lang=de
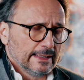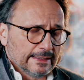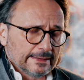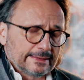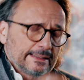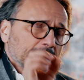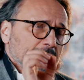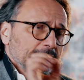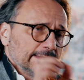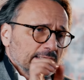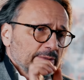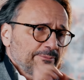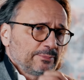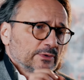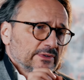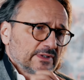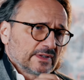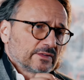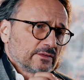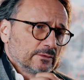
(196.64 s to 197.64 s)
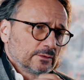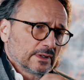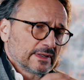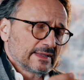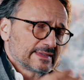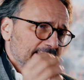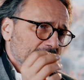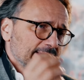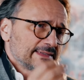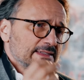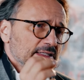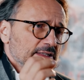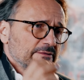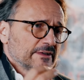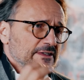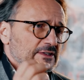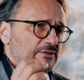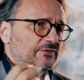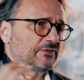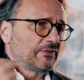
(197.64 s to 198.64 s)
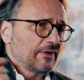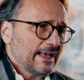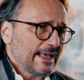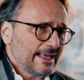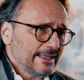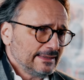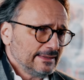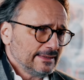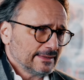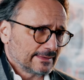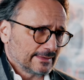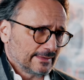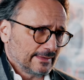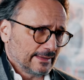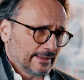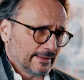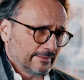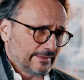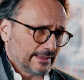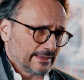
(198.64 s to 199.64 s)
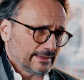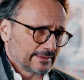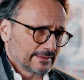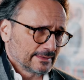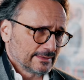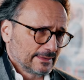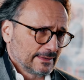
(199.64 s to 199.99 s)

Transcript: Der Knackpunkt ist nur, es hat sich was verändert in der Welt.